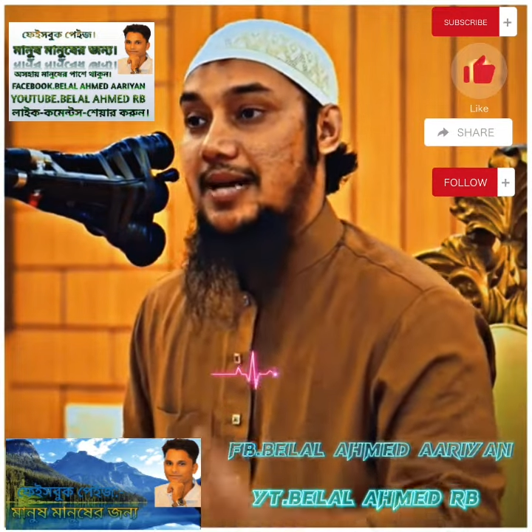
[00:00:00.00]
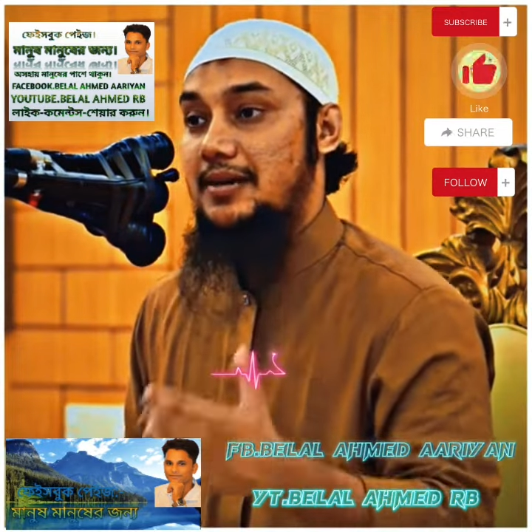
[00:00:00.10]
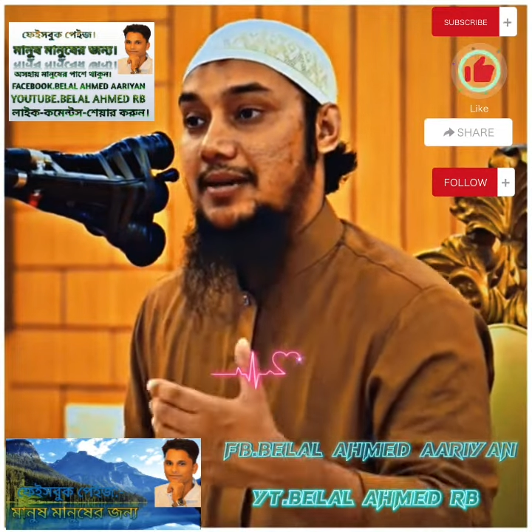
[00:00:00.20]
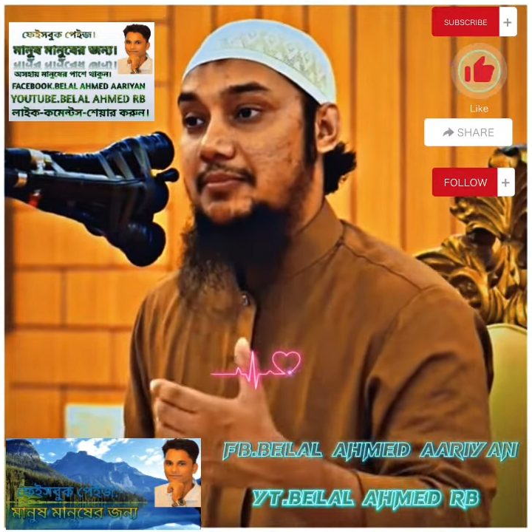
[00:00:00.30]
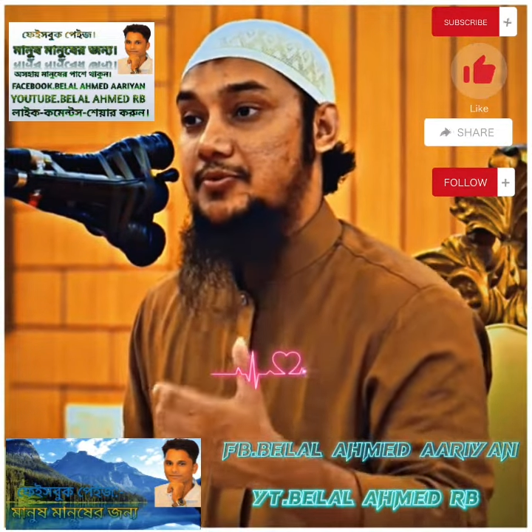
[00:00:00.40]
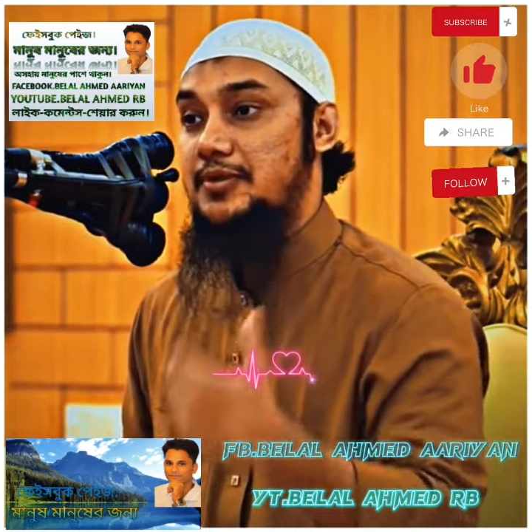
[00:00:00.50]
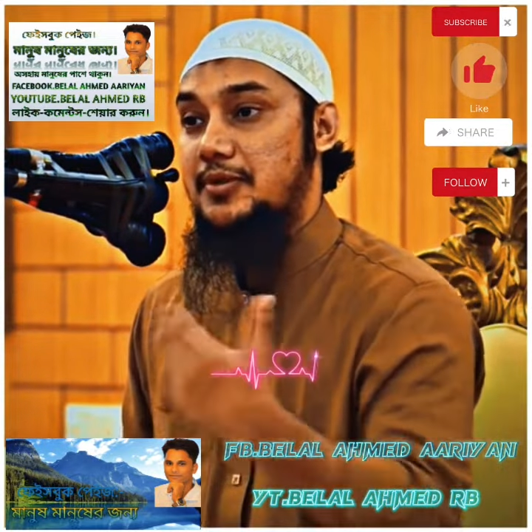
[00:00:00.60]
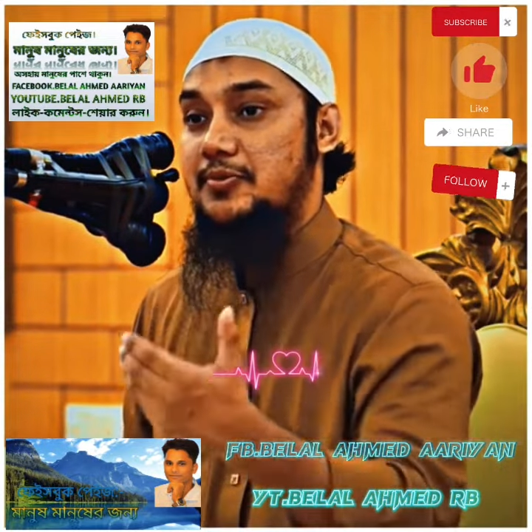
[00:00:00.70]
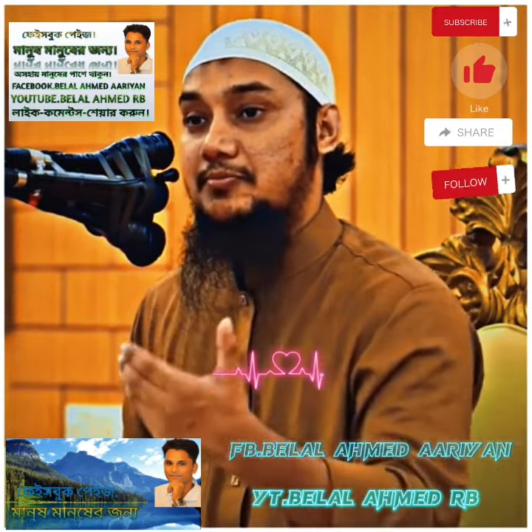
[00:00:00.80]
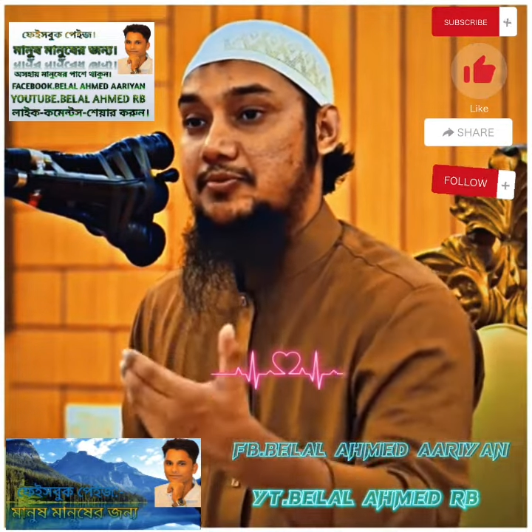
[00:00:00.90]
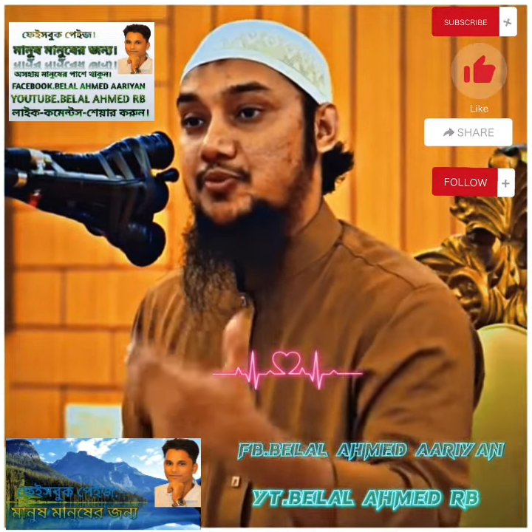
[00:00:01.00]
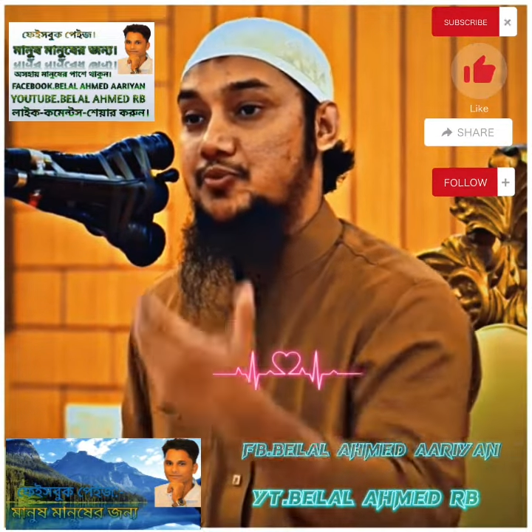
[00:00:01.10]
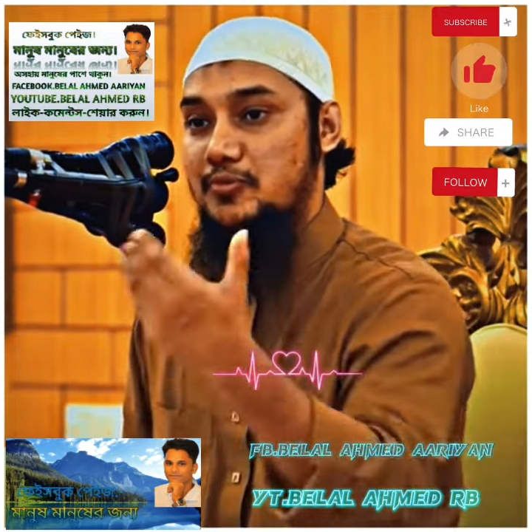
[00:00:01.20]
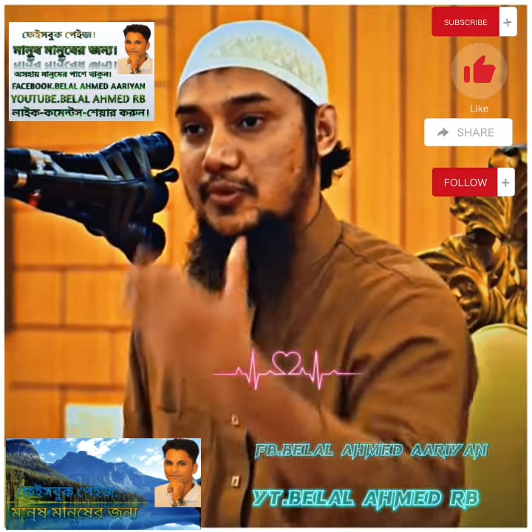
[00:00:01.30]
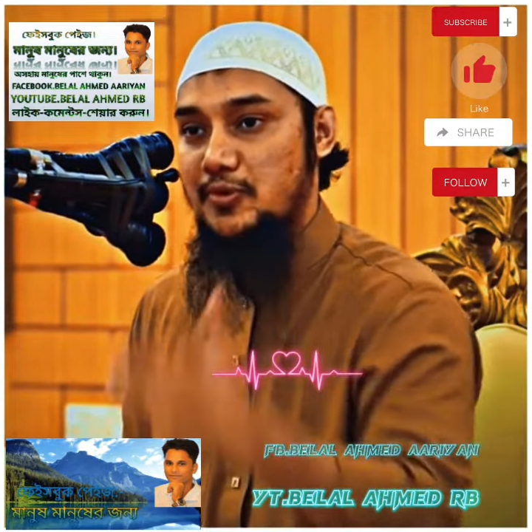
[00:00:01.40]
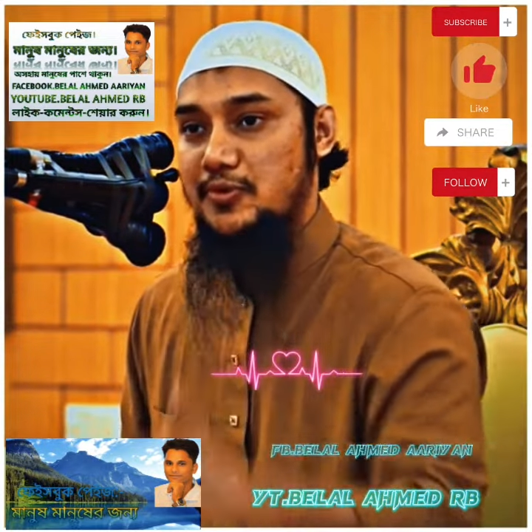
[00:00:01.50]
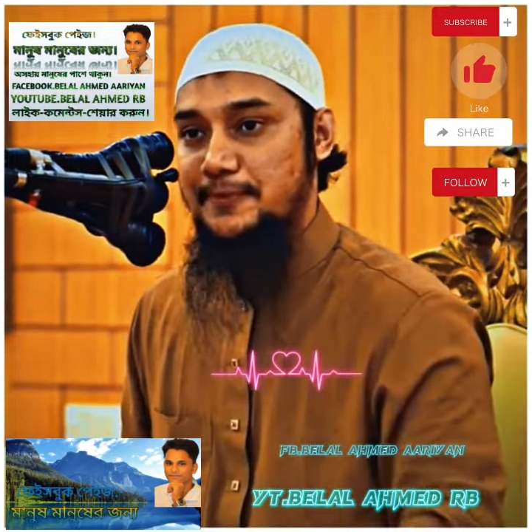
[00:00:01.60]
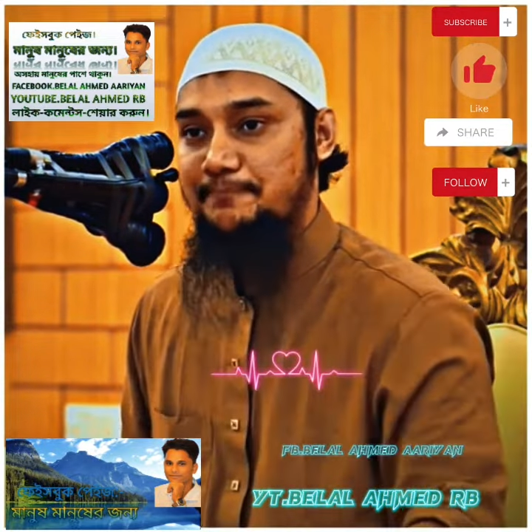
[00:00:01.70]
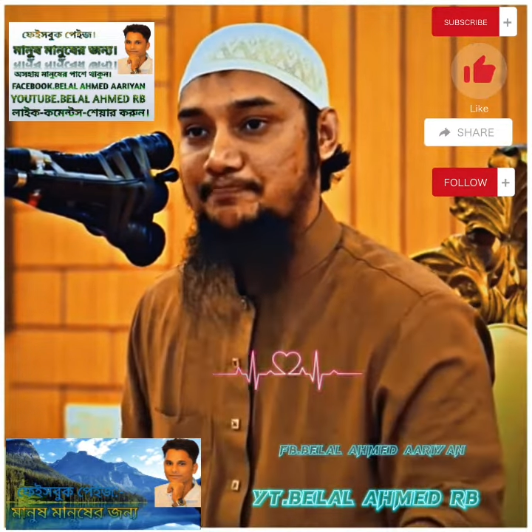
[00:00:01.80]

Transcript: আমাকে মানুষ দেখুক সুন্দর বলুক